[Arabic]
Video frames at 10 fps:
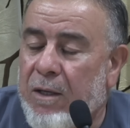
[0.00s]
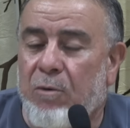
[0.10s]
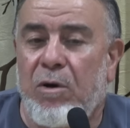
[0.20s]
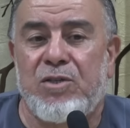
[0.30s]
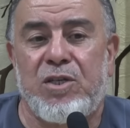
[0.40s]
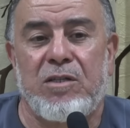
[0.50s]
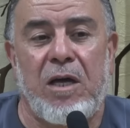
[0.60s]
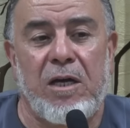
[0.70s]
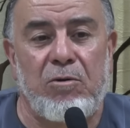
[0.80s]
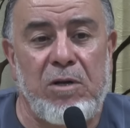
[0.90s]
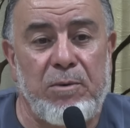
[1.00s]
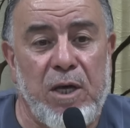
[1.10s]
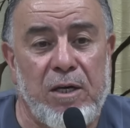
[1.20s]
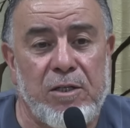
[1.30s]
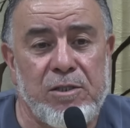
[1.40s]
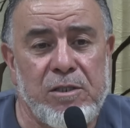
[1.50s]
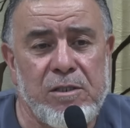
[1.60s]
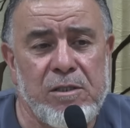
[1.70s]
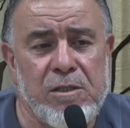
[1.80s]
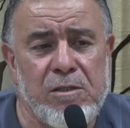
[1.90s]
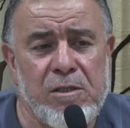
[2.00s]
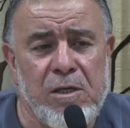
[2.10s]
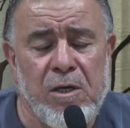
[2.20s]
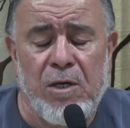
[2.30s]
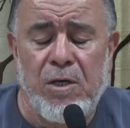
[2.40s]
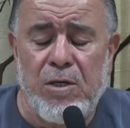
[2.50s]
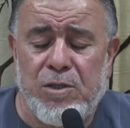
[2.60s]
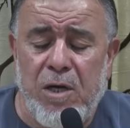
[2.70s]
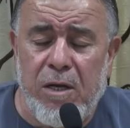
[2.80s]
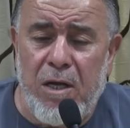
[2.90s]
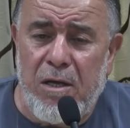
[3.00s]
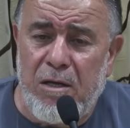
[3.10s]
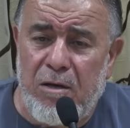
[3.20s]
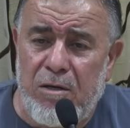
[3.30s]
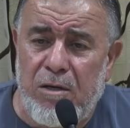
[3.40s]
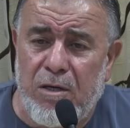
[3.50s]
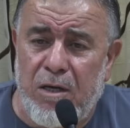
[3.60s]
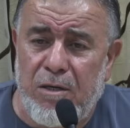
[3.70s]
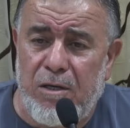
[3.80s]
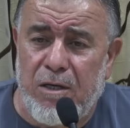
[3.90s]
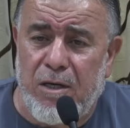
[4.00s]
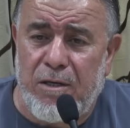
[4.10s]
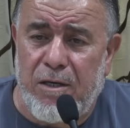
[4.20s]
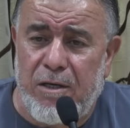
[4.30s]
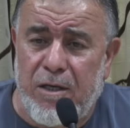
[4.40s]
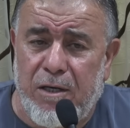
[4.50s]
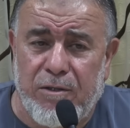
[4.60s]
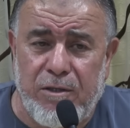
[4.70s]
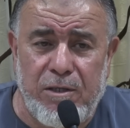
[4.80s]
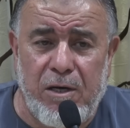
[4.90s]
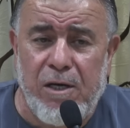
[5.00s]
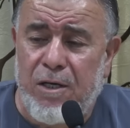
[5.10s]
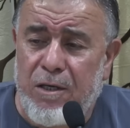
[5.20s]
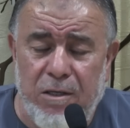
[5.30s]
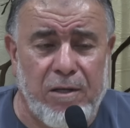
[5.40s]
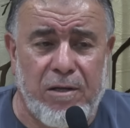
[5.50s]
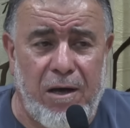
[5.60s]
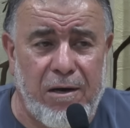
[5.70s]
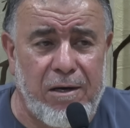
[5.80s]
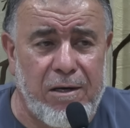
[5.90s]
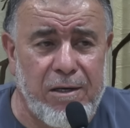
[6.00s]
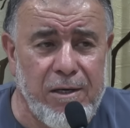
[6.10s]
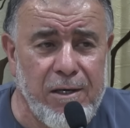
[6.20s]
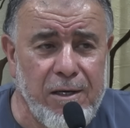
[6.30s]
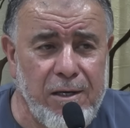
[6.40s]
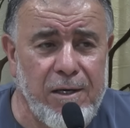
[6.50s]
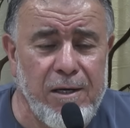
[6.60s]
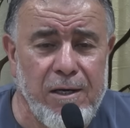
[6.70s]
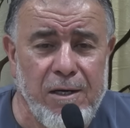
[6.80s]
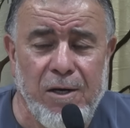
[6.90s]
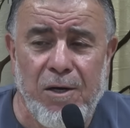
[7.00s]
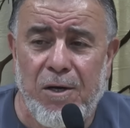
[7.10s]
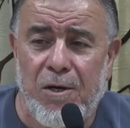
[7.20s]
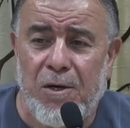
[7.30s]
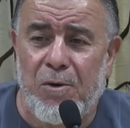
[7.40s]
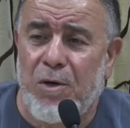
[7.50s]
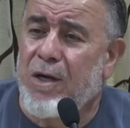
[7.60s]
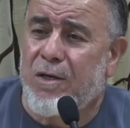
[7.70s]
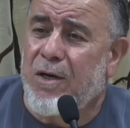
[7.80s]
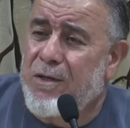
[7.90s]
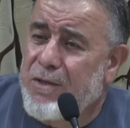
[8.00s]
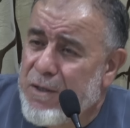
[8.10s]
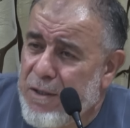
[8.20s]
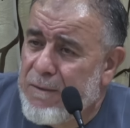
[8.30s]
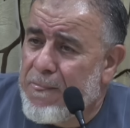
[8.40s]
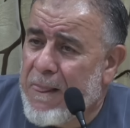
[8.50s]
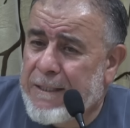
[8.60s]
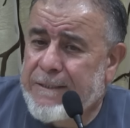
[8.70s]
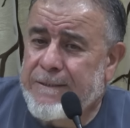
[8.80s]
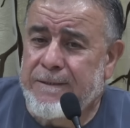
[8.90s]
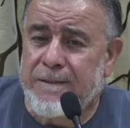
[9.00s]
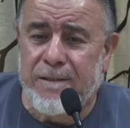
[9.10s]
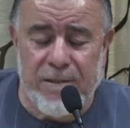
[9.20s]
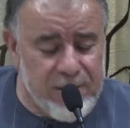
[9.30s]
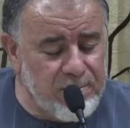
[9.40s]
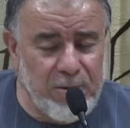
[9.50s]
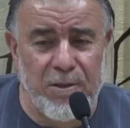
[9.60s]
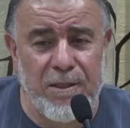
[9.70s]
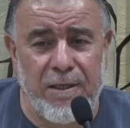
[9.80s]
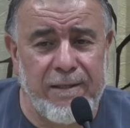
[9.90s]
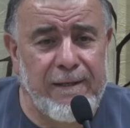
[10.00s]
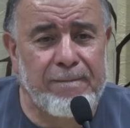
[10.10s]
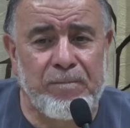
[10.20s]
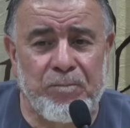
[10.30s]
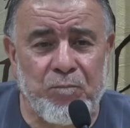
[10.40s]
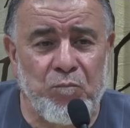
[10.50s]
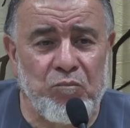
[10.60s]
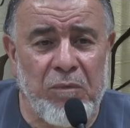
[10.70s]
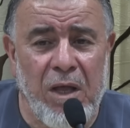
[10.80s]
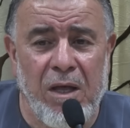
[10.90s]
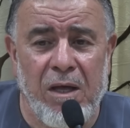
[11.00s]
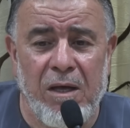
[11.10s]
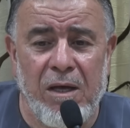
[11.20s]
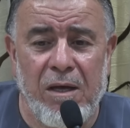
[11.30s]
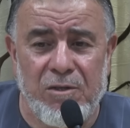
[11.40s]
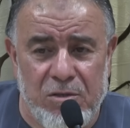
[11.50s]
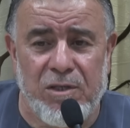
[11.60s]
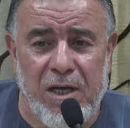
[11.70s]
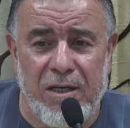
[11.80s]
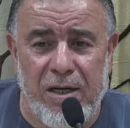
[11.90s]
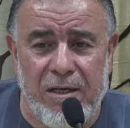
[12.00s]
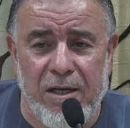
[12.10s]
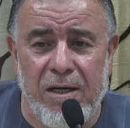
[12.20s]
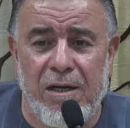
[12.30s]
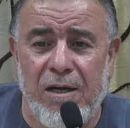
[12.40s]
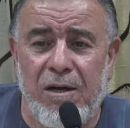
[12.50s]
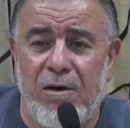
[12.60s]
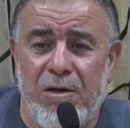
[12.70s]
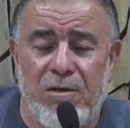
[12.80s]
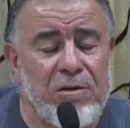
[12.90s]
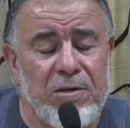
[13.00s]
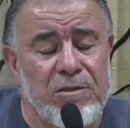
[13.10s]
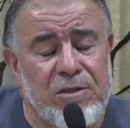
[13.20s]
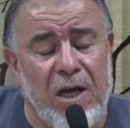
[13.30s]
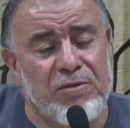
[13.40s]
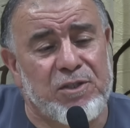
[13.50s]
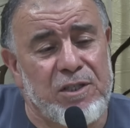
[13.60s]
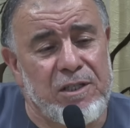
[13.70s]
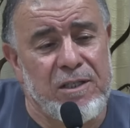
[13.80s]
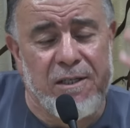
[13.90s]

وهذا الشيء يتحقق ولا ما يتحققش ان شاء الله اذا كان اذا كان اذا كان يتحقق أه؟ ولا كاين لي سمحوا لي يعني زوج دقائق أه، تعرف شي